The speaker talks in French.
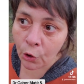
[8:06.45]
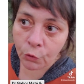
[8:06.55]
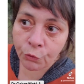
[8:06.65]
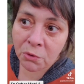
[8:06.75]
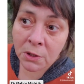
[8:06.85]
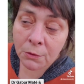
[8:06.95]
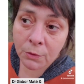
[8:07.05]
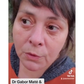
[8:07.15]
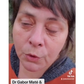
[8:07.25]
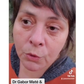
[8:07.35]
Vous, si
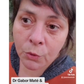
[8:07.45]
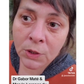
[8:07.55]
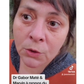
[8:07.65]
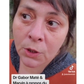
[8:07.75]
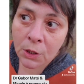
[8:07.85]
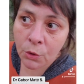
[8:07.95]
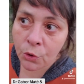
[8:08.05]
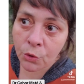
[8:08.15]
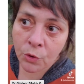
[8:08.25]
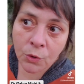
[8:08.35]
vous vous souvenez de quelque
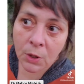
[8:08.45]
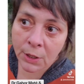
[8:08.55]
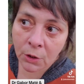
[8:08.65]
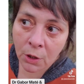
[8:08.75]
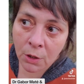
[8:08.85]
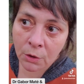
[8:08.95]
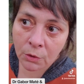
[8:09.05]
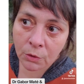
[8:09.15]
chose de l'école,